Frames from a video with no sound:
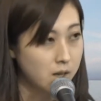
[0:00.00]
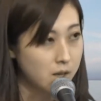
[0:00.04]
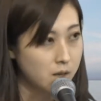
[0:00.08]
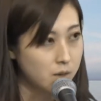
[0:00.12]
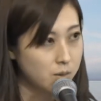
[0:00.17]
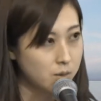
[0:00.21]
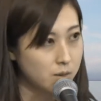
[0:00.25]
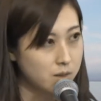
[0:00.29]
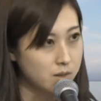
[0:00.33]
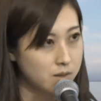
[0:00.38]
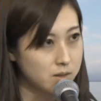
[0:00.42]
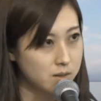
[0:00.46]
こ
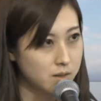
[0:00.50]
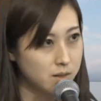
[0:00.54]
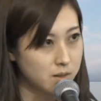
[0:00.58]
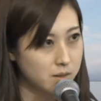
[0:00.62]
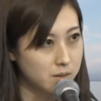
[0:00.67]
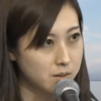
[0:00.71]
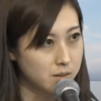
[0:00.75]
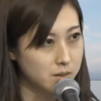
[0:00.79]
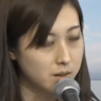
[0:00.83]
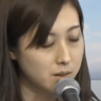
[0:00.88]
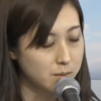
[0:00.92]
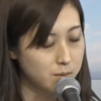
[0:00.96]
れは次に
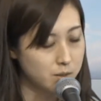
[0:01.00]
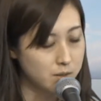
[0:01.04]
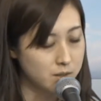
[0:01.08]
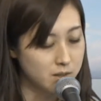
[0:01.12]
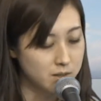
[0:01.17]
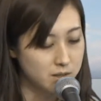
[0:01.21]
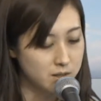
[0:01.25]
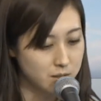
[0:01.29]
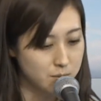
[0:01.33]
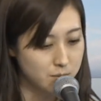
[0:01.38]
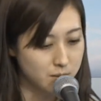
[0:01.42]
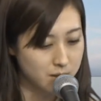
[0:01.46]

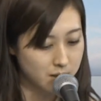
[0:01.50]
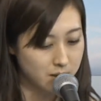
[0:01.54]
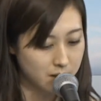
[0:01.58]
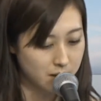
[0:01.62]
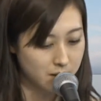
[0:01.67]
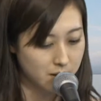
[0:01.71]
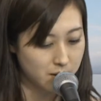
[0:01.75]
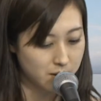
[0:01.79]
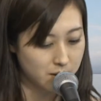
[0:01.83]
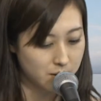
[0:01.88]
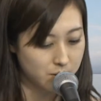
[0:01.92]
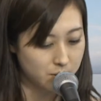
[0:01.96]
カンボジアチーム
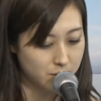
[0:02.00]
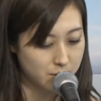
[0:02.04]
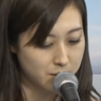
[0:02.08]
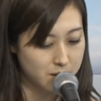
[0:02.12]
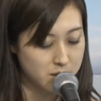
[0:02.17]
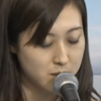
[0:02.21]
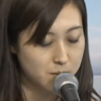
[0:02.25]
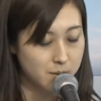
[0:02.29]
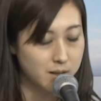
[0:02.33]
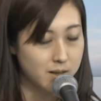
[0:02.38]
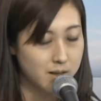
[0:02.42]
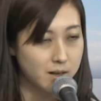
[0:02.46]
にこの
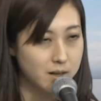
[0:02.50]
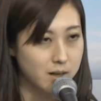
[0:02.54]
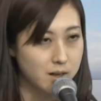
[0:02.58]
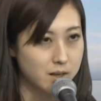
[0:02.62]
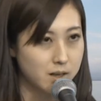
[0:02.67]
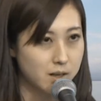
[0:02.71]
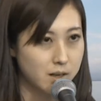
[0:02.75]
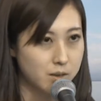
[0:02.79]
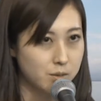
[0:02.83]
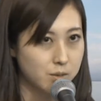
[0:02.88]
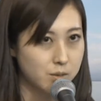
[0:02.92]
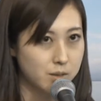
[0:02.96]
導かれて
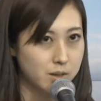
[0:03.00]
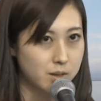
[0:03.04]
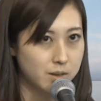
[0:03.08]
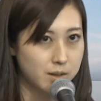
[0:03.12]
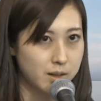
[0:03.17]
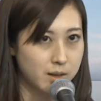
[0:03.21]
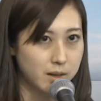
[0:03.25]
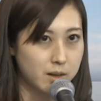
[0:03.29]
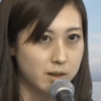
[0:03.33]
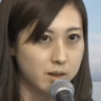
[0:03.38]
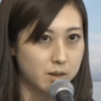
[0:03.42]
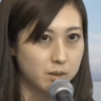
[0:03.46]
いるのではな
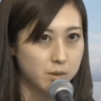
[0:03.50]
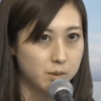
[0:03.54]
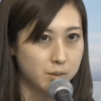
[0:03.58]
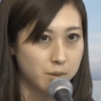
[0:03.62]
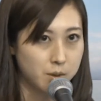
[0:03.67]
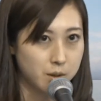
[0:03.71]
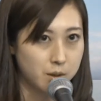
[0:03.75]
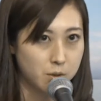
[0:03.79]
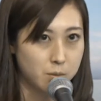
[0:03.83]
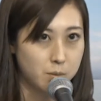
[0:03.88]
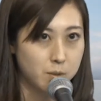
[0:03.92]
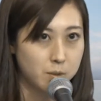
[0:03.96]
いかというふう
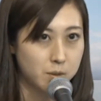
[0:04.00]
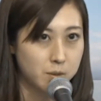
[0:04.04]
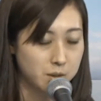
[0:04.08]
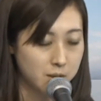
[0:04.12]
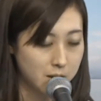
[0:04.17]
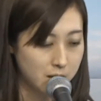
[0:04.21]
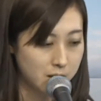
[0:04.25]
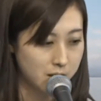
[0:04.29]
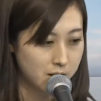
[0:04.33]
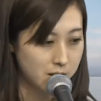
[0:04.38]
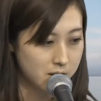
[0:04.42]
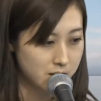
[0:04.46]
に思っ
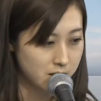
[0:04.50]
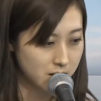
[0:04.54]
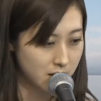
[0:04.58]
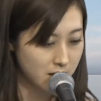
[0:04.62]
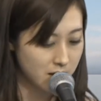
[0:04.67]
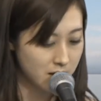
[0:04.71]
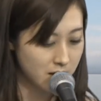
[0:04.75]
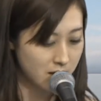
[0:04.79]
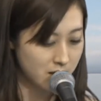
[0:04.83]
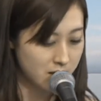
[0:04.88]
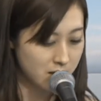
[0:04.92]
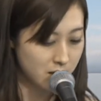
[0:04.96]
て次
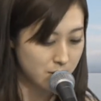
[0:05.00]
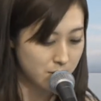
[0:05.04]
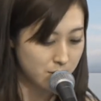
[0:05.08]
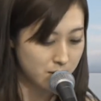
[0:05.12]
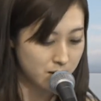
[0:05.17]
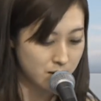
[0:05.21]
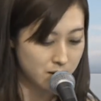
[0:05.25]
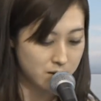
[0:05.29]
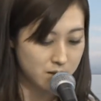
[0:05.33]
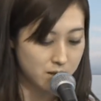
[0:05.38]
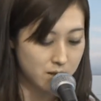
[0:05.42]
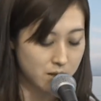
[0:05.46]
にチーム
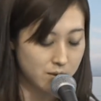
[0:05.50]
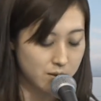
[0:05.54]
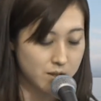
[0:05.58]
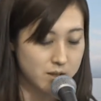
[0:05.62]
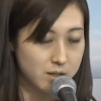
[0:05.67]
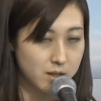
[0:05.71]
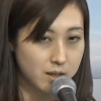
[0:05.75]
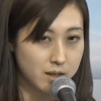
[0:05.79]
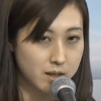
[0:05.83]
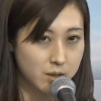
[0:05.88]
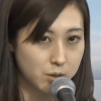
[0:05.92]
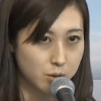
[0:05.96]
が使わさ
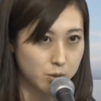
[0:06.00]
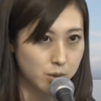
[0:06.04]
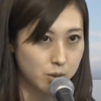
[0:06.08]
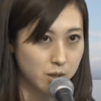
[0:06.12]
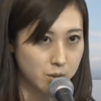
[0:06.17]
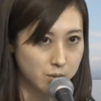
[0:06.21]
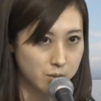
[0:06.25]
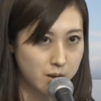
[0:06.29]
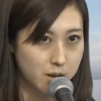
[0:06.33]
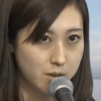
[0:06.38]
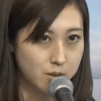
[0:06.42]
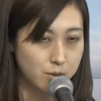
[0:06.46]
れる時
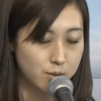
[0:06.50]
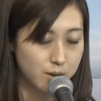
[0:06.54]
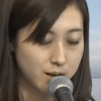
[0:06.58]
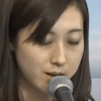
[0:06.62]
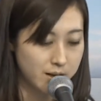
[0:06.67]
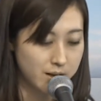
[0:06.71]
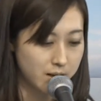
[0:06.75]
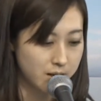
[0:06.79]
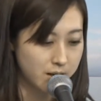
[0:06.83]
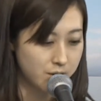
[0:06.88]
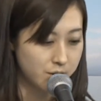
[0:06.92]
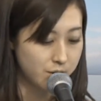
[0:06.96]
は加わ
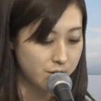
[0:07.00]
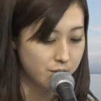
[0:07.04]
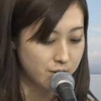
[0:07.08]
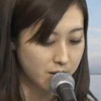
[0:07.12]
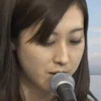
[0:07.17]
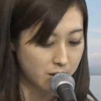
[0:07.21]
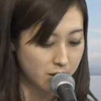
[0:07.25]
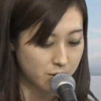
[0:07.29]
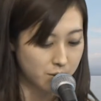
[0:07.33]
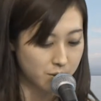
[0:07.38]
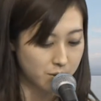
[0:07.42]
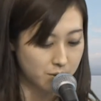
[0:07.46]
れるに
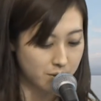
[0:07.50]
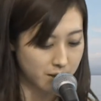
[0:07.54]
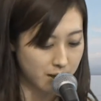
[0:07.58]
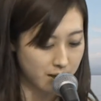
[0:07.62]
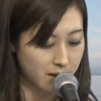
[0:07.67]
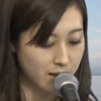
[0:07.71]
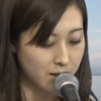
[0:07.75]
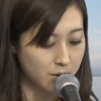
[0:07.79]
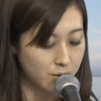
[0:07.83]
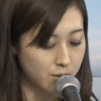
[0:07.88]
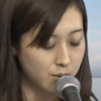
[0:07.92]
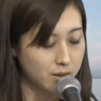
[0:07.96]
というふうに
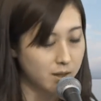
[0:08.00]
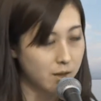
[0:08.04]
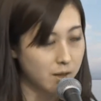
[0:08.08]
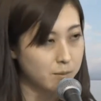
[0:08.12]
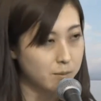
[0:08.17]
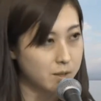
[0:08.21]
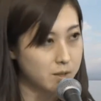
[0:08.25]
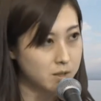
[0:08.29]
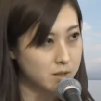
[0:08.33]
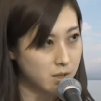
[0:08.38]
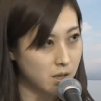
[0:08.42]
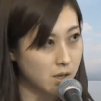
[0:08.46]
祈っていま
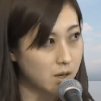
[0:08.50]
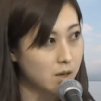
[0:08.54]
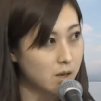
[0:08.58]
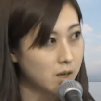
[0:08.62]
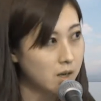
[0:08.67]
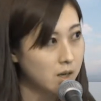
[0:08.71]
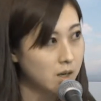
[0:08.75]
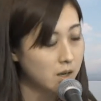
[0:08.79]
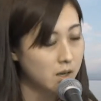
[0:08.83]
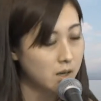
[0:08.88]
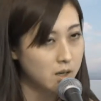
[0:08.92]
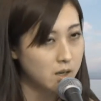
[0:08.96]
した
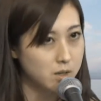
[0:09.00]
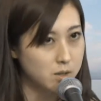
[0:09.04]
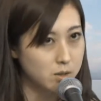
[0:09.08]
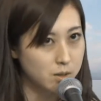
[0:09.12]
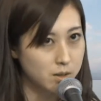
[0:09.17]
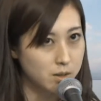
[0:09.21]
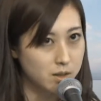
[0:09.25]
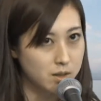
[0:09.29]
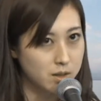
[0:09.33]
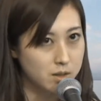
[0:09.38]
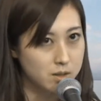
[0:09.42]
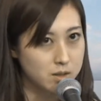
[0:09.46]
でそれ
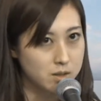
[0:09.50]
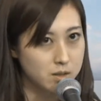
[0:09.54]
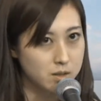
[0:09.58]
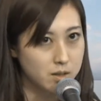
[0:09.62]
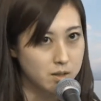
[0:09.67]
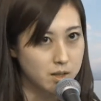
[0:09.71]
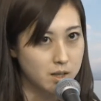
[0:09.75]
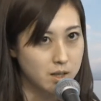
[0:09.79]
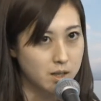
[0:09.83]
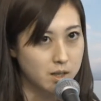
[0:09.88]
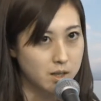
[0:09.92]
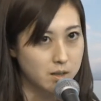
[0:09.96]
からすぐ
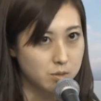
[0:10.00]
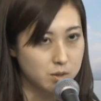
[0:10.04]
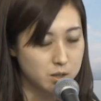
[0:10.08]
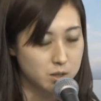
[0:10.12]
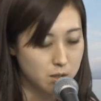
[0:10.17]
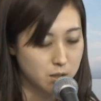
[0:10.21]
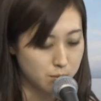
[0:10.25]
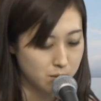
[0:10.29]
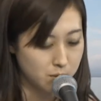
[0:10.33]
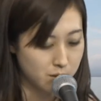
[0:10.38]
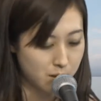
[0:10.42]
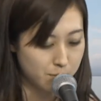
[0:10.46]
にあの
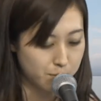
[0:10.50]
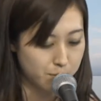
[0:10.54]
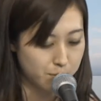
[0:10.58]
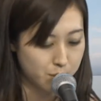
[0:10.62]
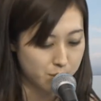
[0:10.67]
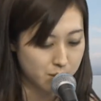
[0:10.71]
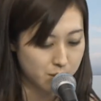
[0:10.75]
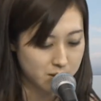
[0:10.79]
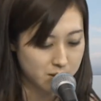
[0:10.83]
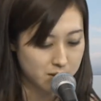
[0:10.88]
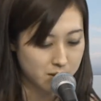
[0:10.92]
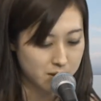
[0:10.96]
チームの発表
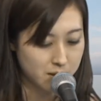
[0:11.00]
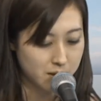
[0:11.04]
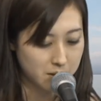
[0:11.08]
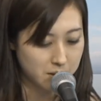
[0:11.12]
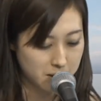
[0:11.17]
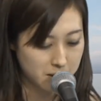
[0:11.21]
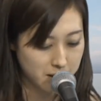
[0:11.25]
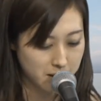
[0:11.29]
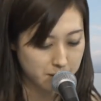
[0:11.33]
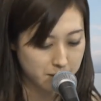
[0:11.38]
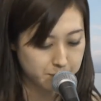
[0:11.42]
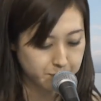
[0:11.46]
がされ
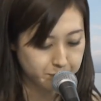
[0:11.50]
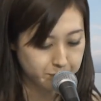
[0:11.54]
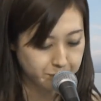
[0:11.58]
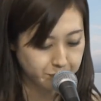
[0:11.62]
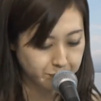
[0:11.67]
て